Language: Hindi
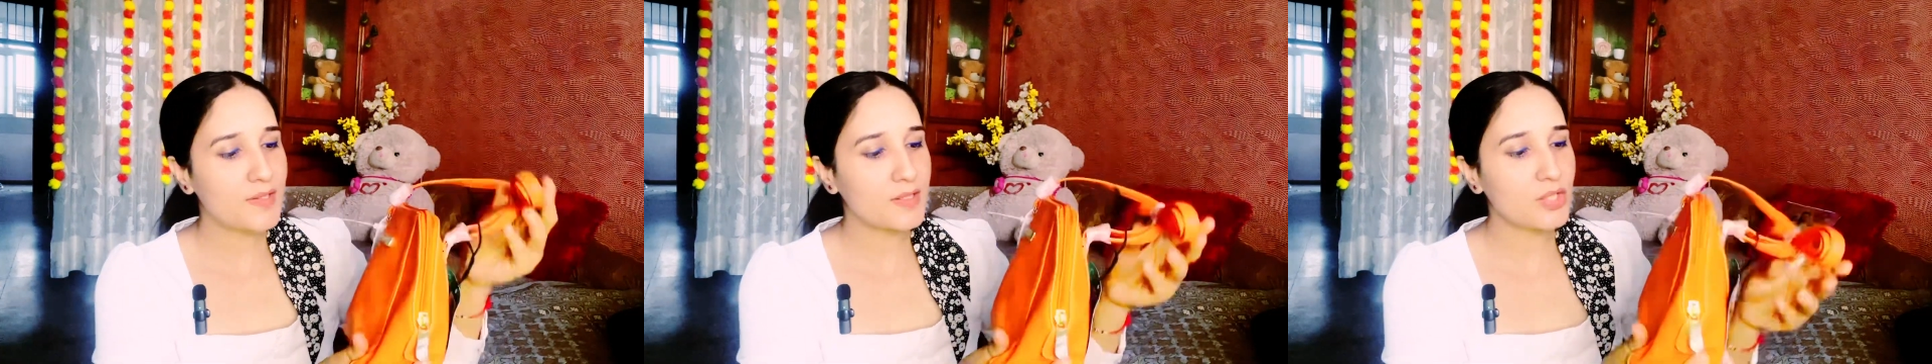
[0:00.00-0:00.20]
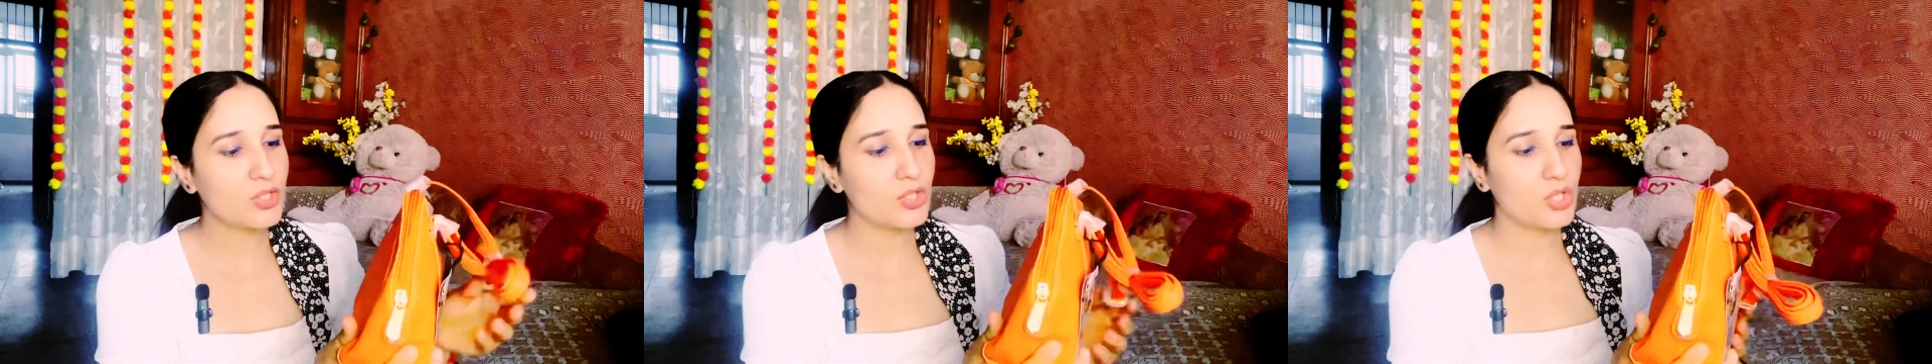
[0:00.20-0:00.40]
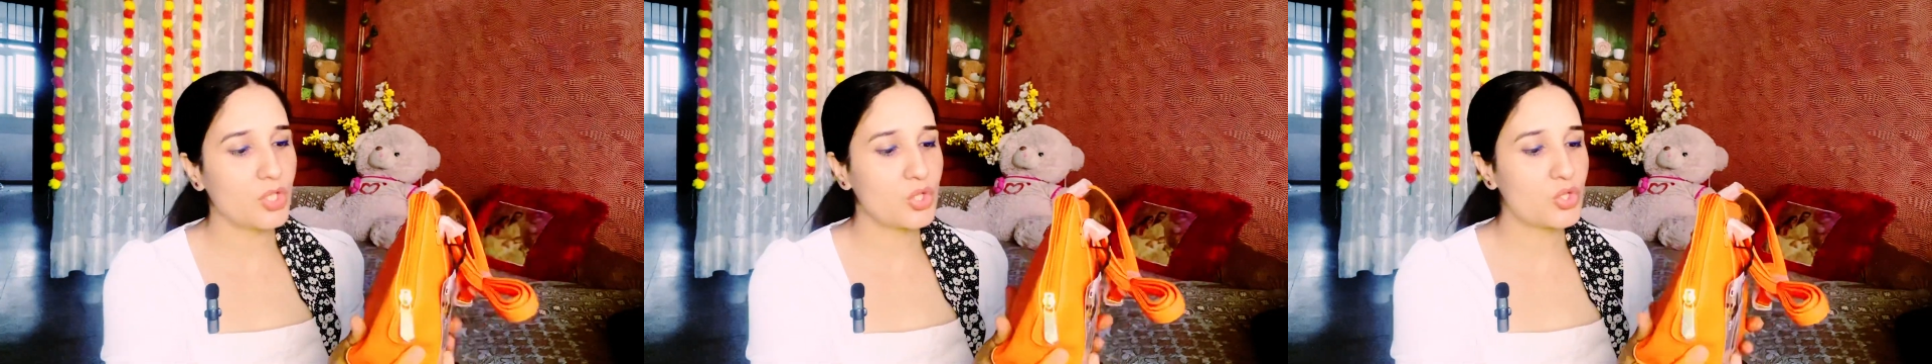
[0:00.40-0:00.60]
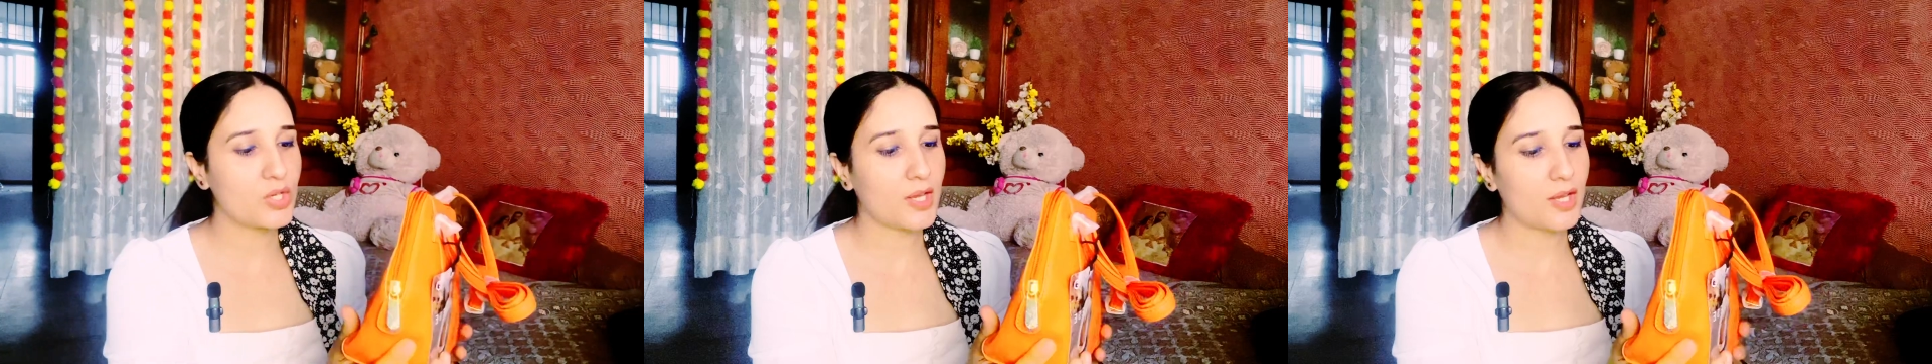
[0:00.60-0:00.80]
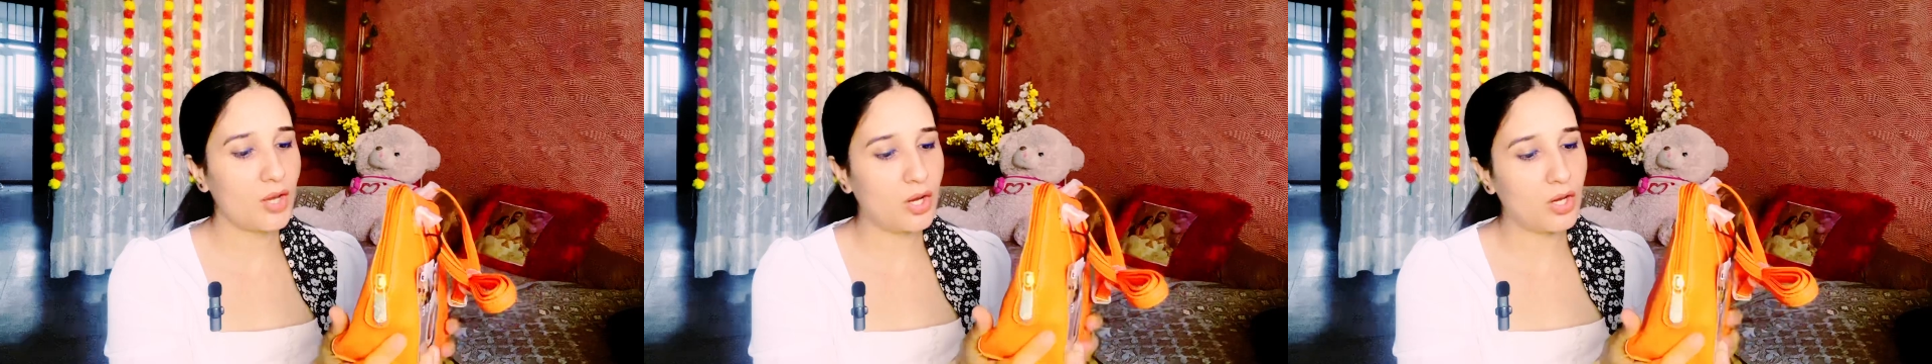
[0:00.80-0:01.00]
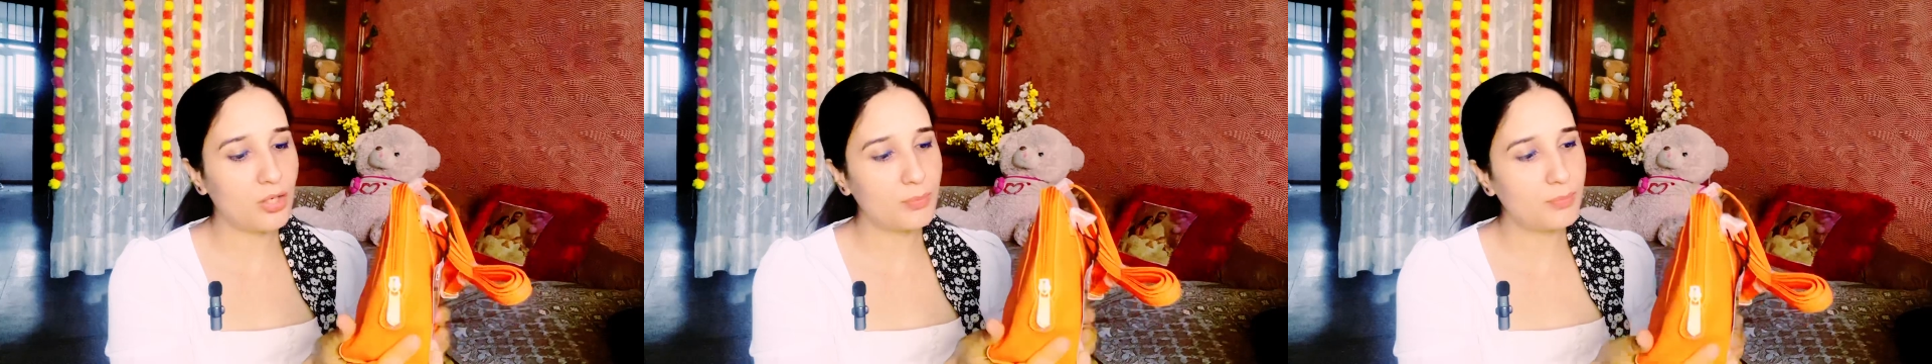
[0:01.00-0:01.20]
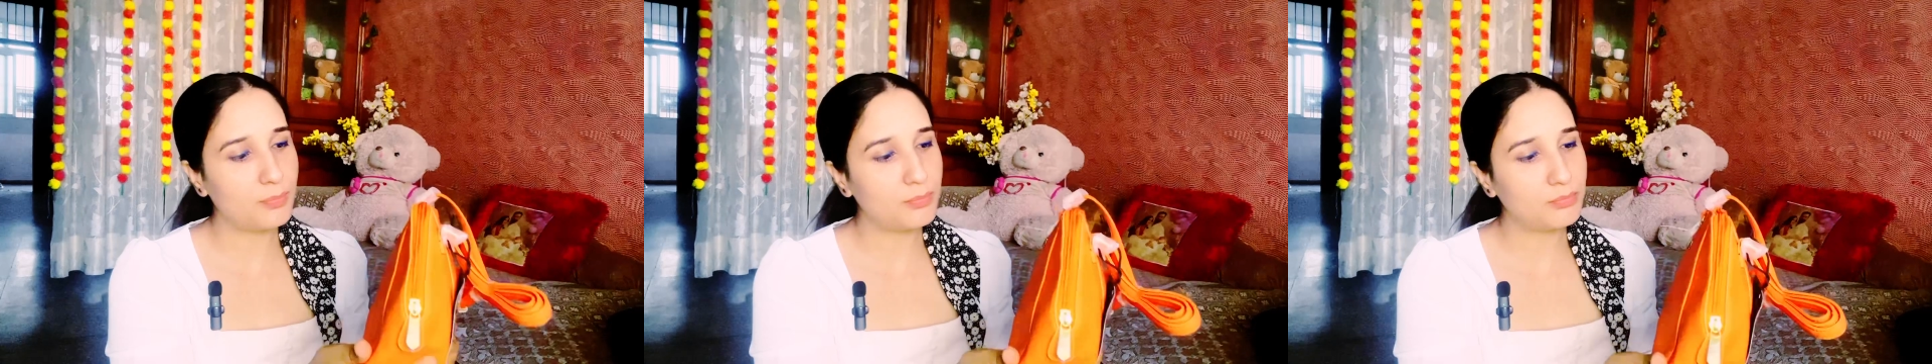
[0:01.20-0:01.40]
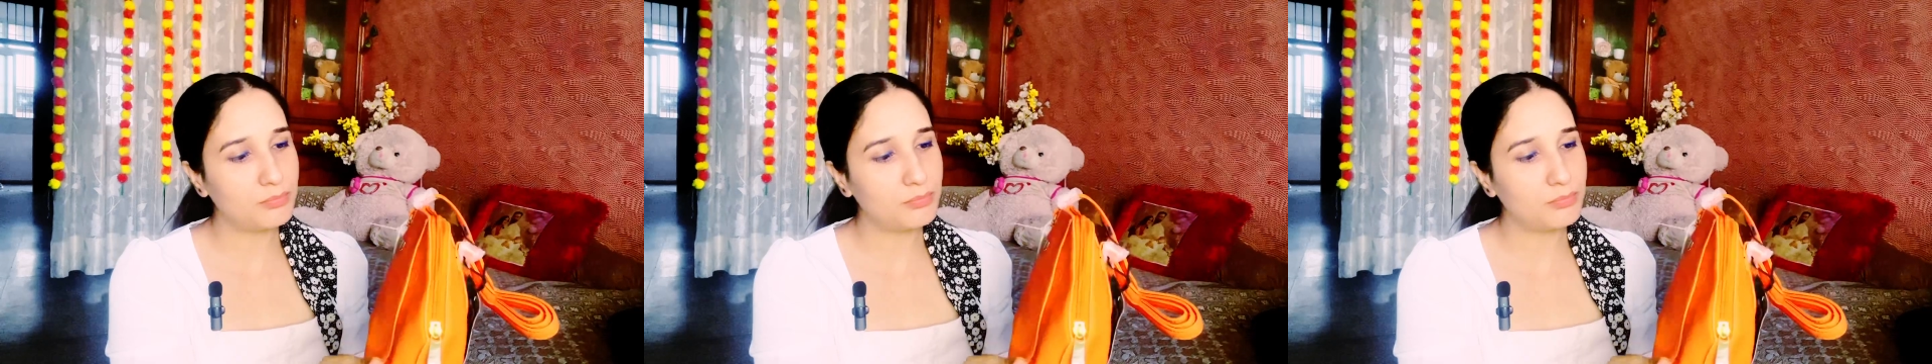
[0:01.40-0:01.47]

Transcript: सा चेंज है और